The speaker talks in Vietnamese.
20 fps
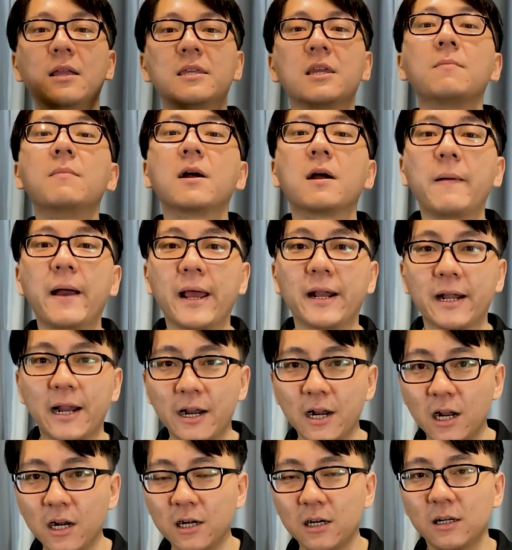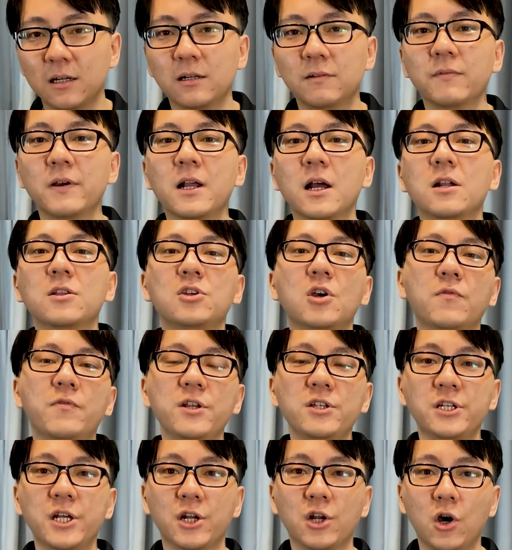Chào mừng các bạn đã đến với kênh YoFit
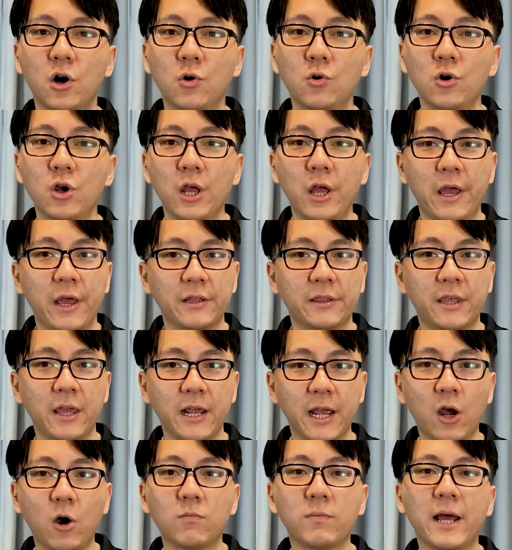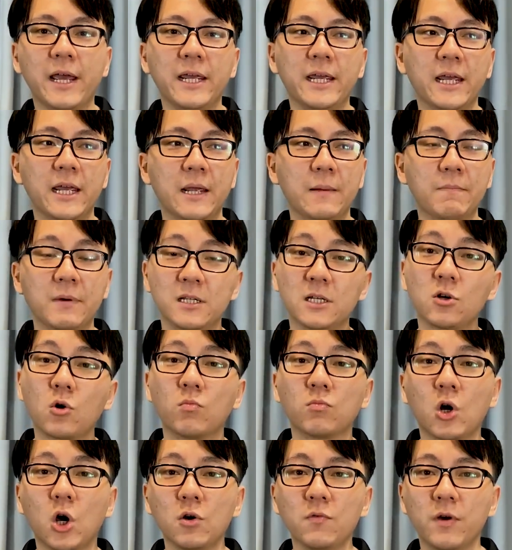Channel Thì ngày hôm nay mình sẽ
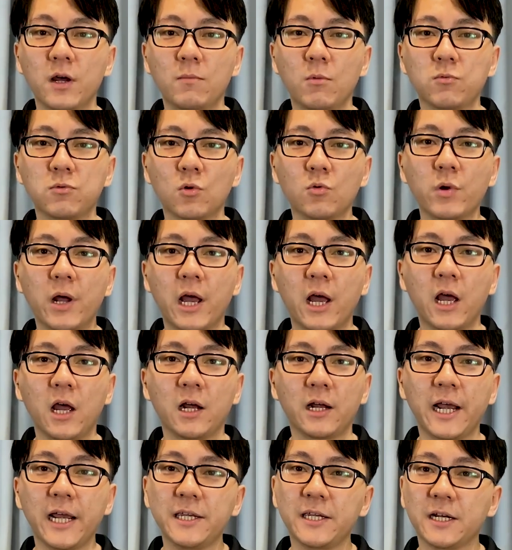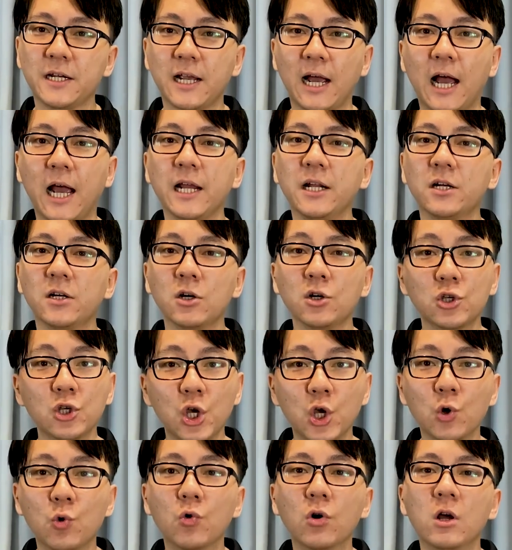cùng nói về một chủ đề gây tranh cãi rất
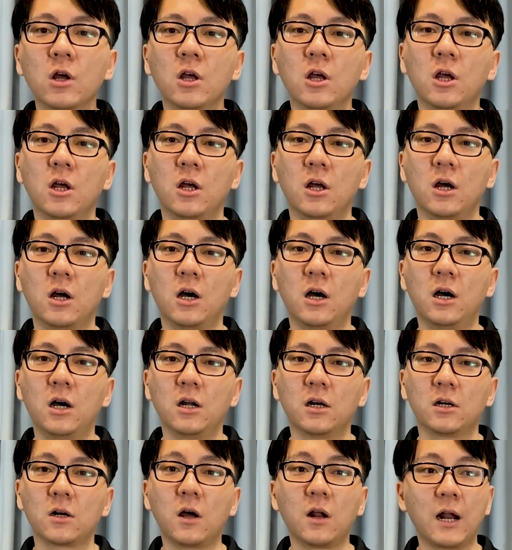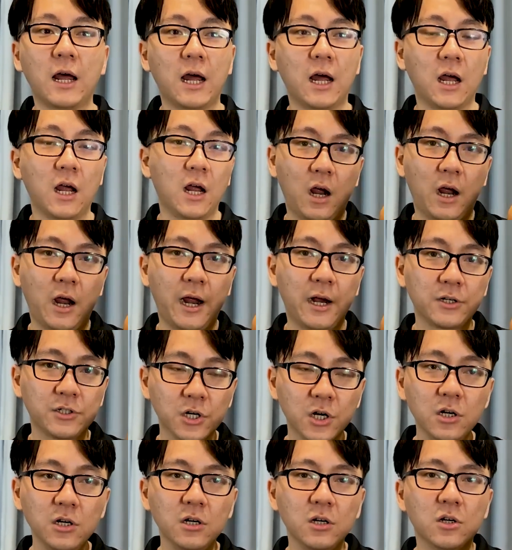nhiều Đó, đó là ăn
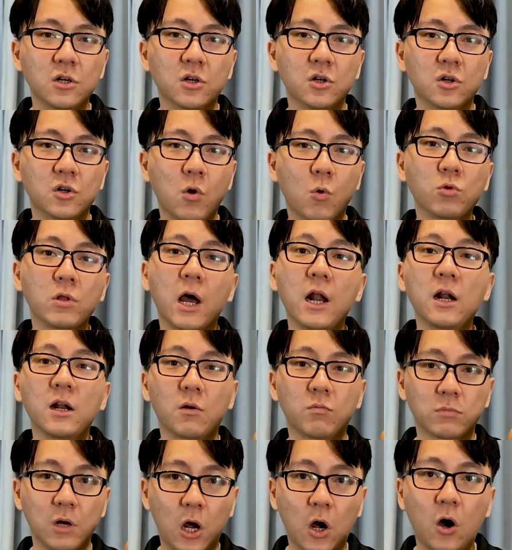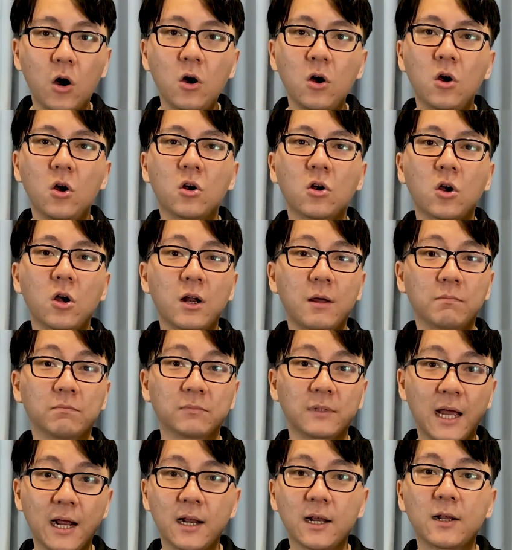trứng, cụ thể là lòng đỏ có làm
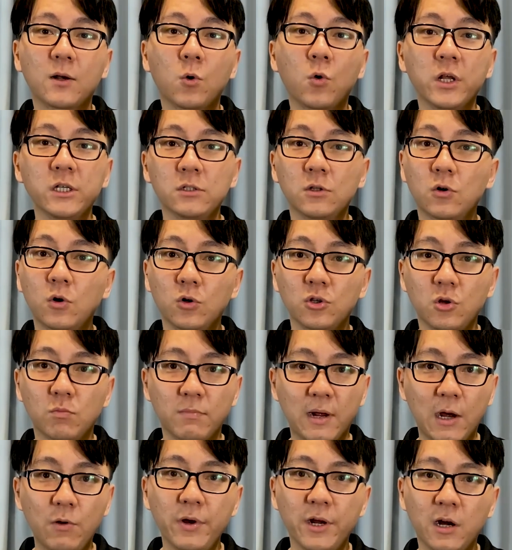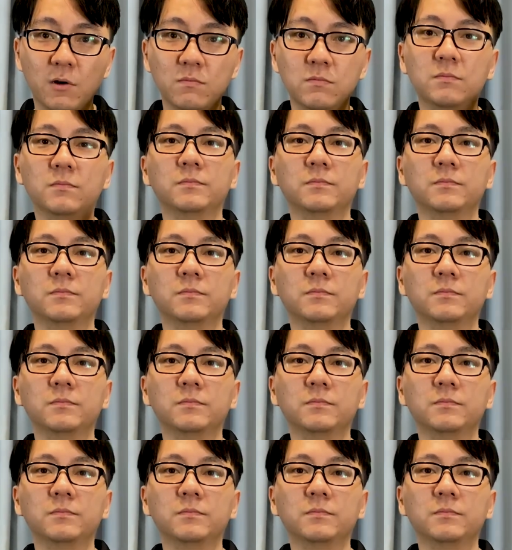tăng cholesterol trong máu hay không